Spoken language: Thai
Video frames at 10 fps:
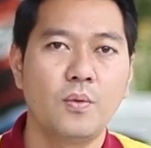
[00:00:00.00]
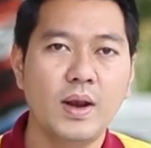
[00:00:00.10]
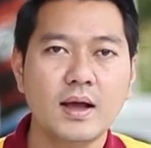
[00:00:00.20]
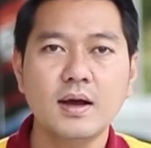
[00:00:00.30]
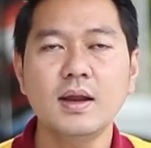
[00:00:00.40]

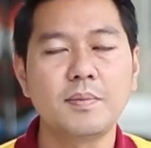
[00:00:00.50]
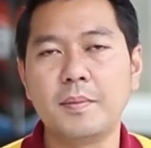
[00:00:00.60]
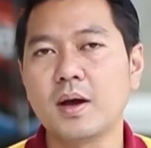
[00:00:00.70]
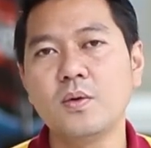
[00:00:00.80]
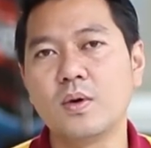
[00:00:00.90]
เวลาขึ้นเนี่ยผ
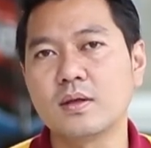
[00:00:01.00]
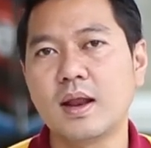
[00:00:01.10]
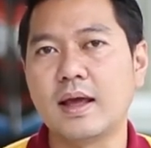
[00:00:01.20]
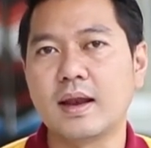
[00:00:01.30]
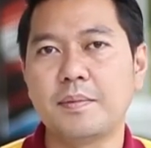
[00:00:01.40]
มไม่ค่อยห่วงเท่า
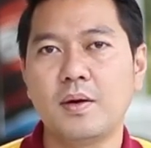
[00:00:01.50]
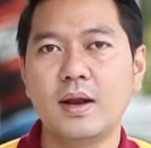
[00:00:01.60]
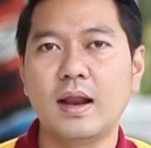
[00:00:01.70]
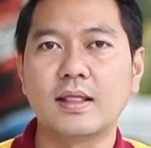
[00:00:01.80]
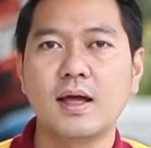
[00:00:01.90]
ไหร่นะครับเพราะ
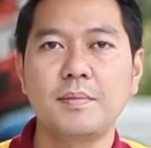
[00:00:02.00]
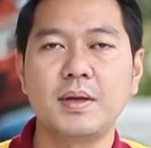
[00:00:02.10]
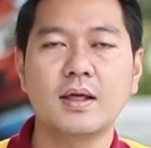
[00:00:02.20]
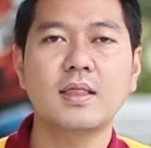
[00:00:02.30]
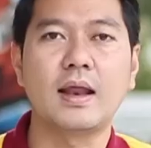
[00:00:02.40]
ว่าหลาย ๆ ท่าน
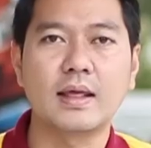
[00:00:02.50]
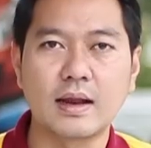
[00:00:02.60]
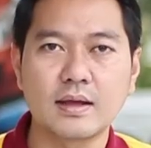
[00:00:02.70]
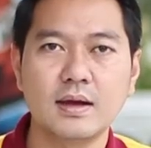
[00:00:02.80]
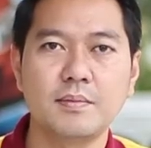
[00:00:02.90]
มีทักษะใน
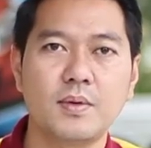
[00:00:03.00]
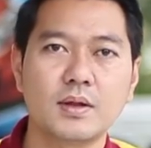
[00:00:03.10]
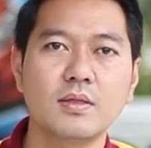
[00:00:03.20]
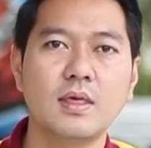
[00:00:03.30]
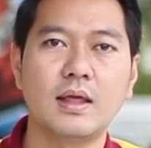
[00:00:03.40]
การขึ้น เพราะ
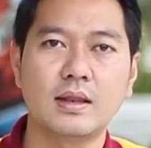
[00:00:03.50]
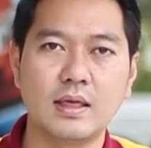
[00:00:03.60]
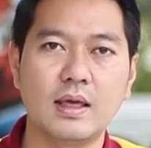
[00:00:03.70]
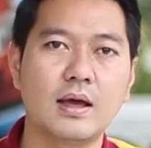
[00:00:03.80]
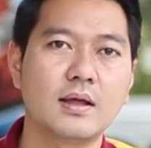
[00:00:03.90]
ว่าต้องเชน
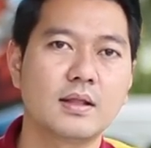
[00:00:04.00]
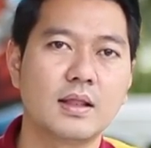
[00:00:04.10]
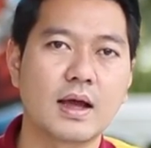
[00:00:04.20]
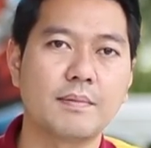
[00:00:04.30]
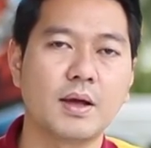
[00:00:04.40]
เกียร์
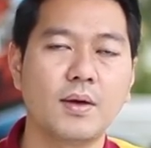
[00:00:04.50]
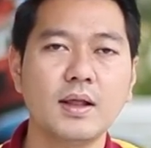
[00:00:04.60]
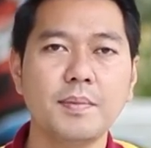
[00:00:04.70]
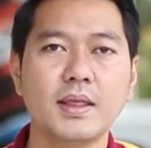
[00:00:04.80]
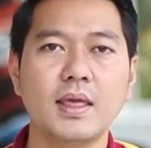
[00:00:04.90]
นะครับแต่ว่า
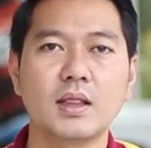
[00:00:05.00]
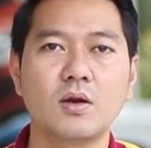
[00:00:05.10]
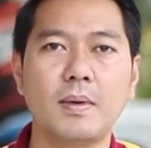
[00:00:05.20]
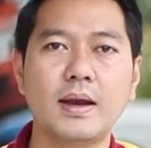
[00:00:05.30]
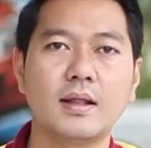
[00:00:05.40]
ถ้าเป็นเกียร์อัต
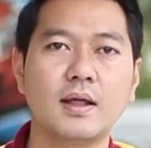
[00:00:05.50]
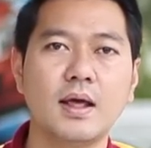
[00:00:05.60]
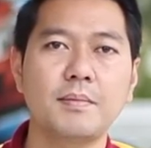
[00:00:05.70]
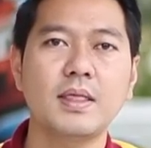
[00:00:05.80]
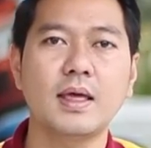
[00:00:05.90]
โนมัติเนี่ยถ้า
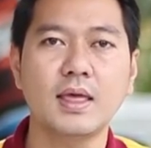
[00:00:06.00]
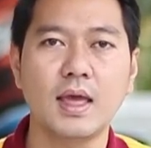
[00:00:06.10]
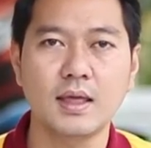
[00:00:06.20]
ท่านไม่ใช้